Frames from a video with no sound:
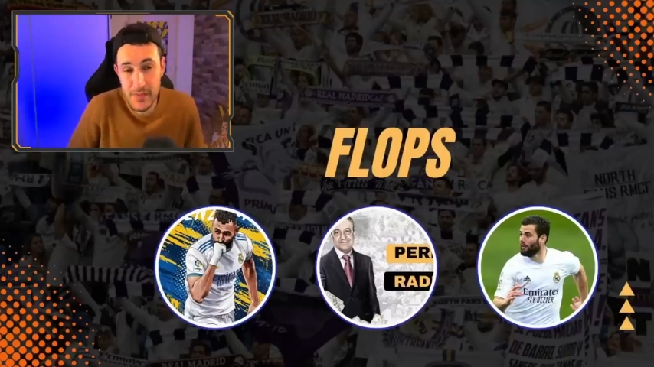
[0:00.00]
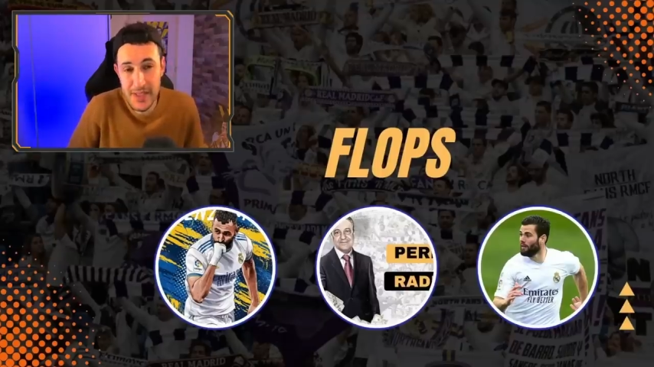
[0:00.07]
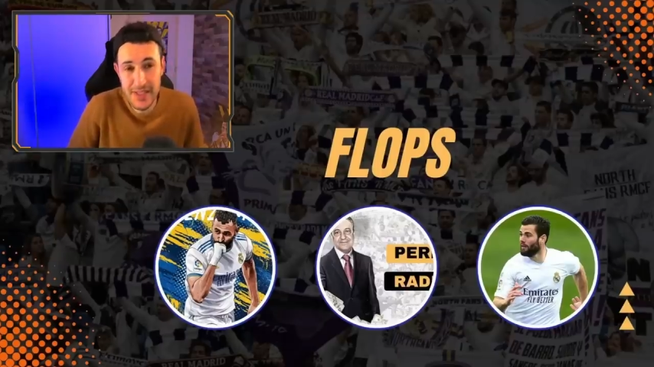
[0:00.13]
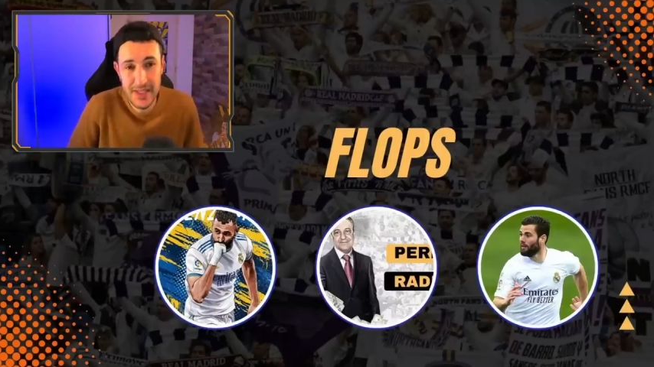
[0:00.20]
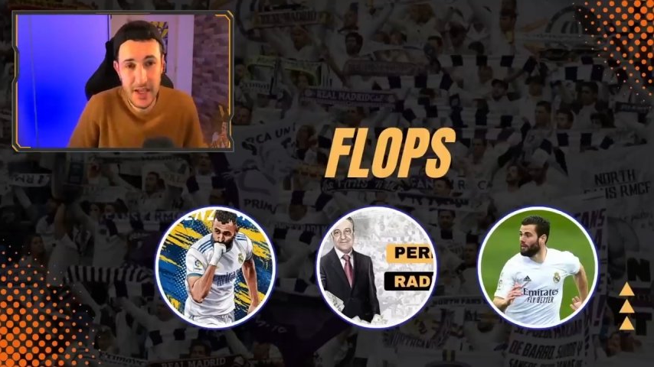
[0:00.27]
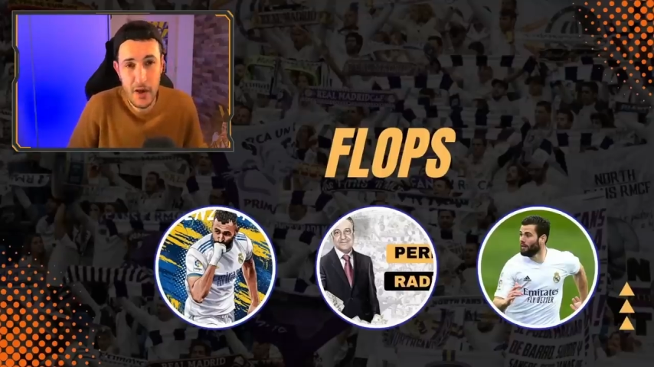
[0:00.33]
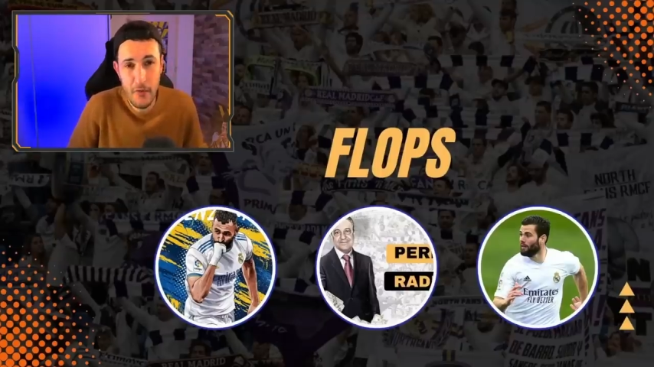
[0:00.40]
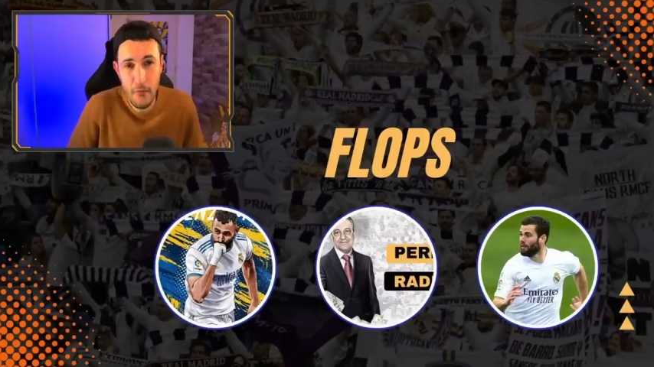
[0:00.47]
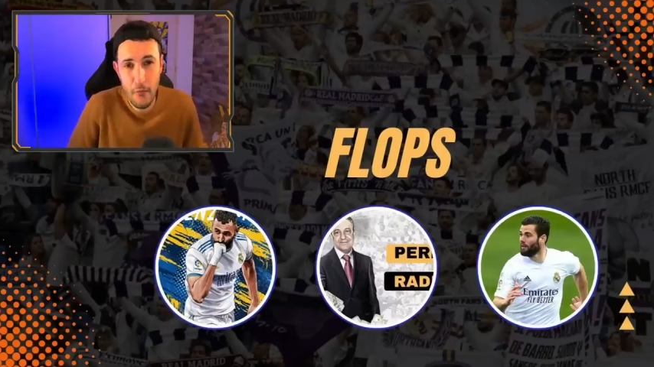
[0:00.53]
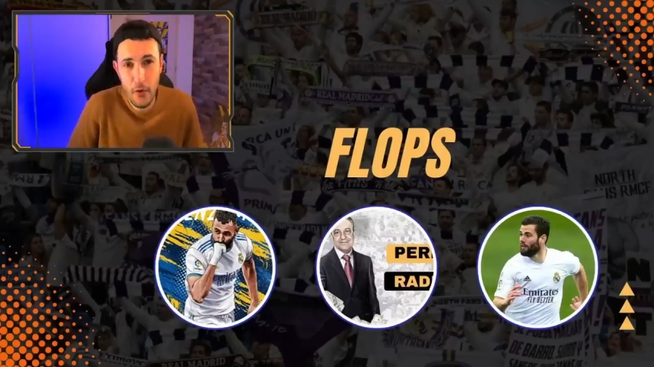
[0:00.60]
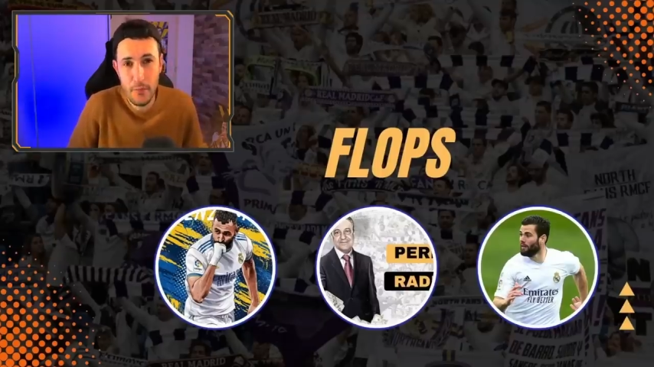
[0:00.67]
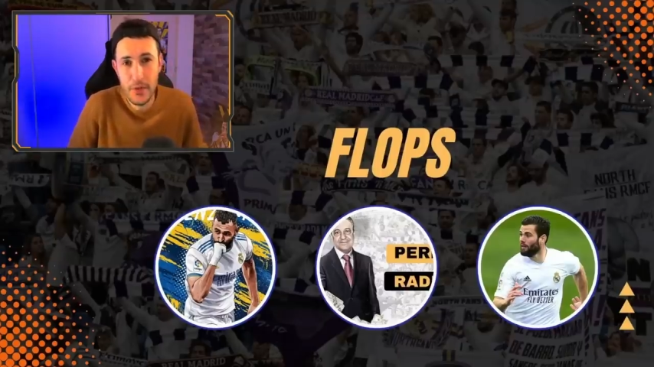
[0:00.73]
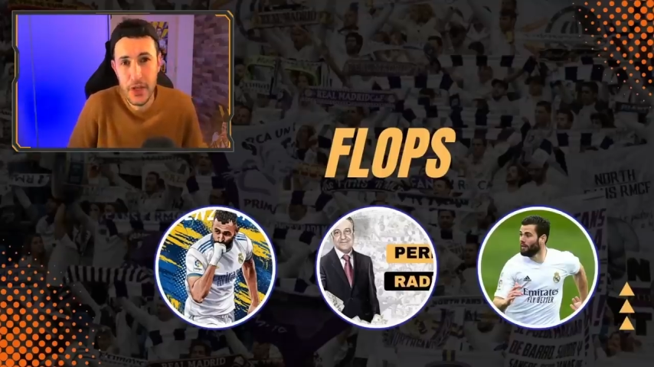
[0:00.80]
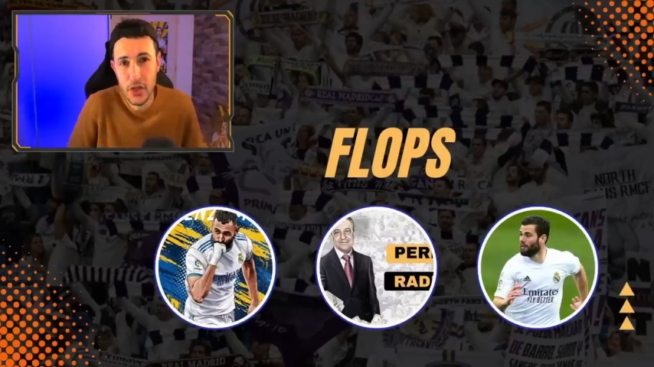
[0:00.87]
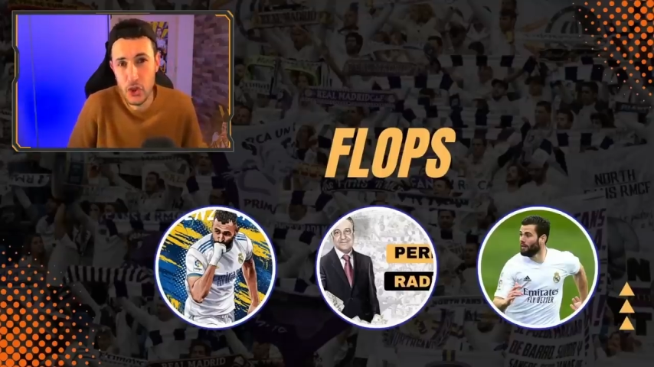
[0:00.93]
mais c'est un
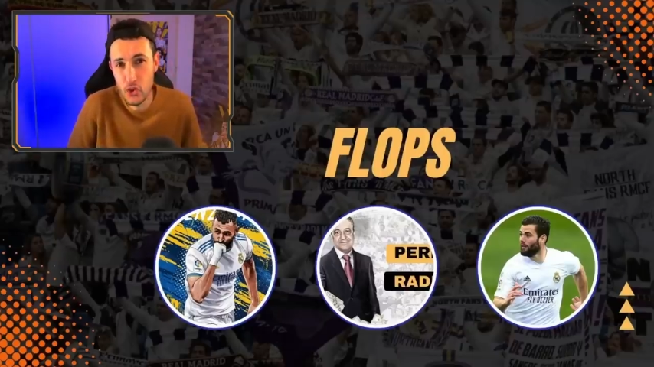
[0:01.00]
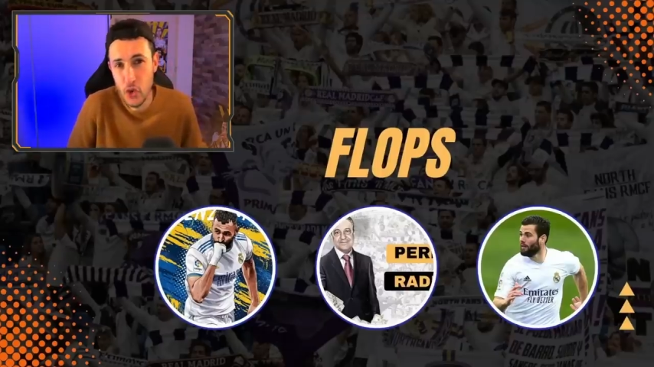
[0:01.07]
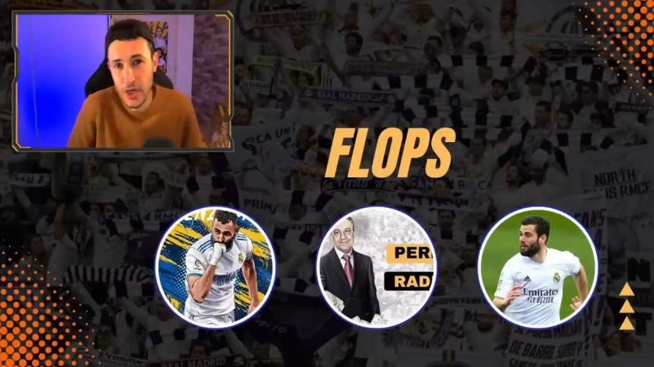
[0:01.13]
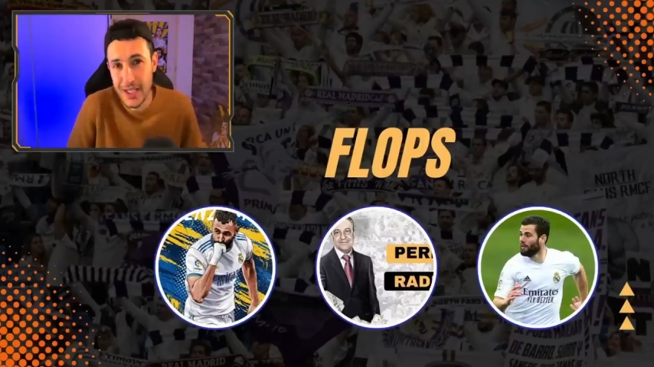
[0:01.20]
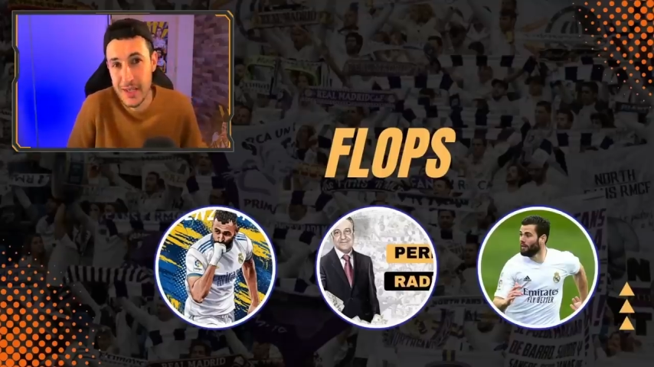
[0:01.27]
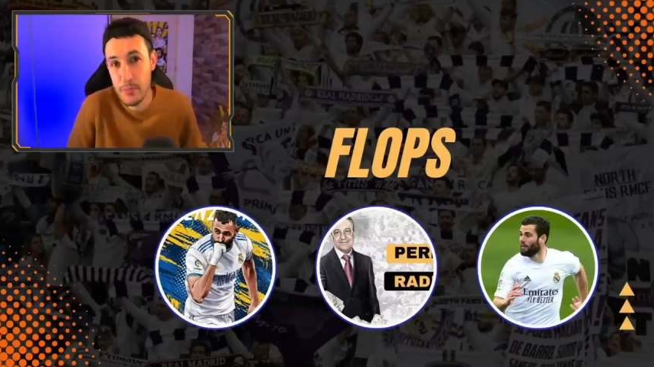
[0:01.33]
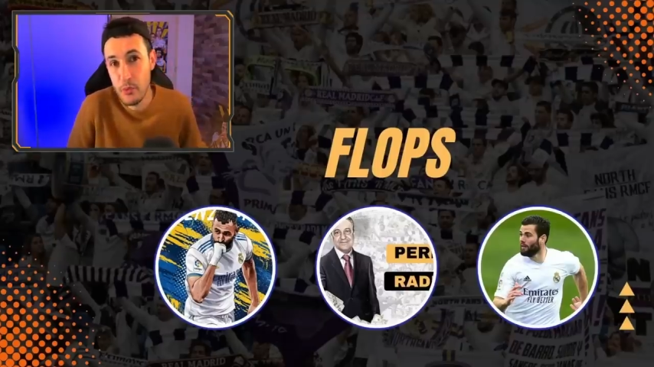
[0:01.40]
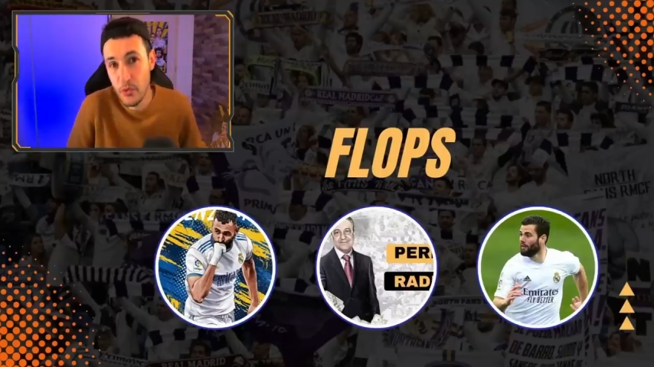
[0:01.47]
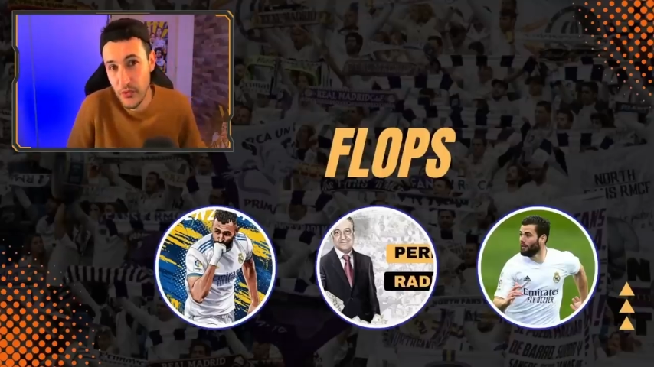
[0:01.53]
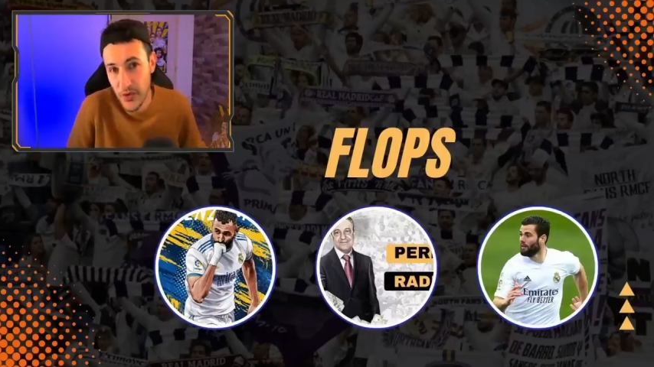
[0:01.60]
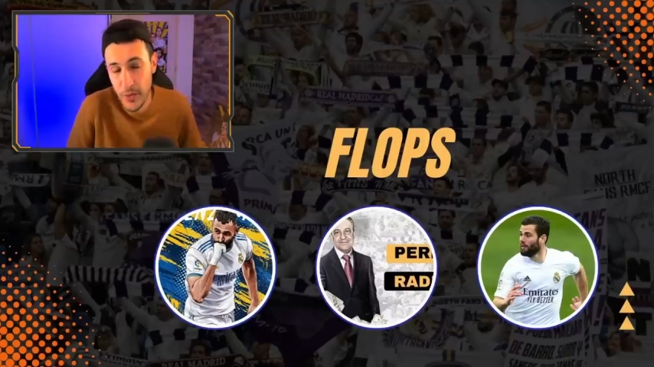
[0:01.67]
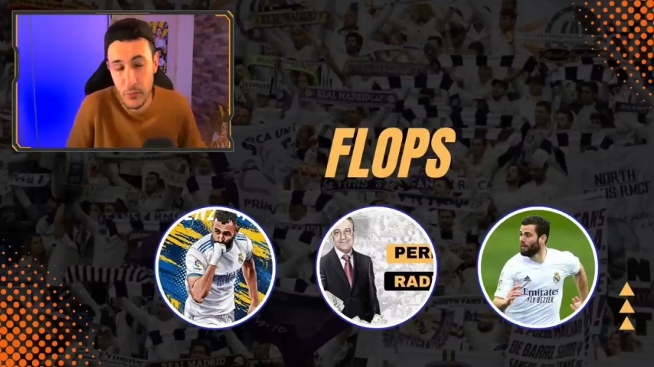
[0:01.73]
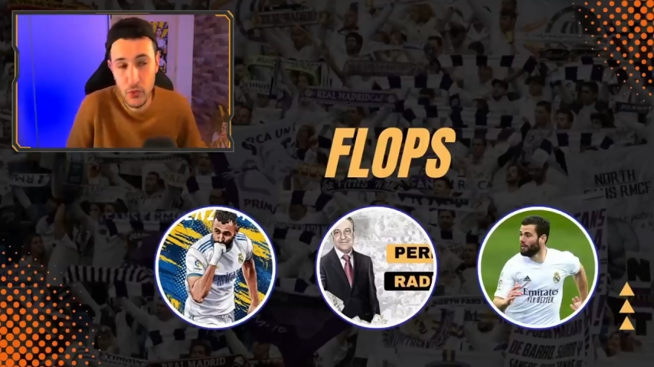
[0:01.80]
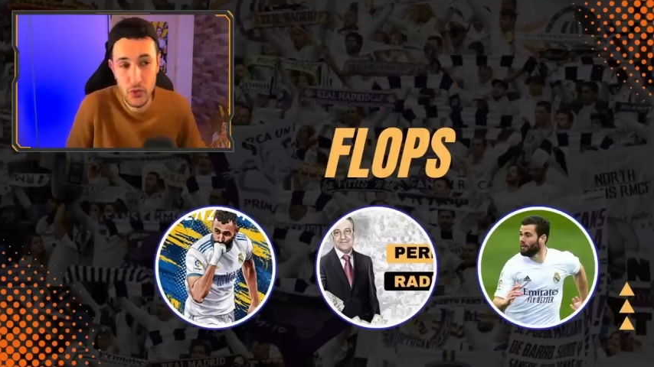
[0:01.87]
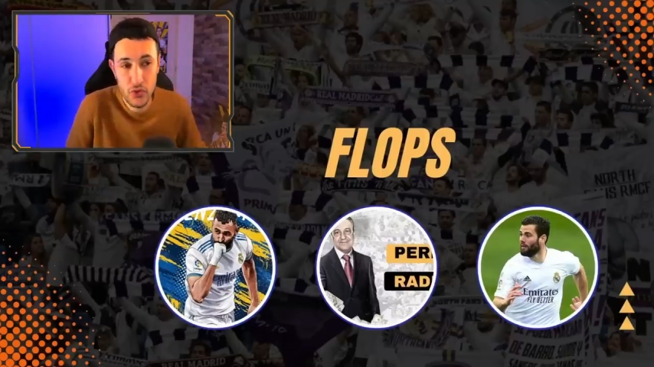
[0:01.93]
flop d'un joueur qui peut
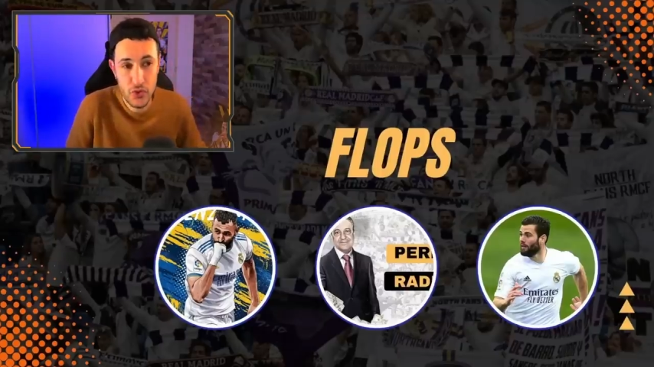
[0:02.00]
faire mieux,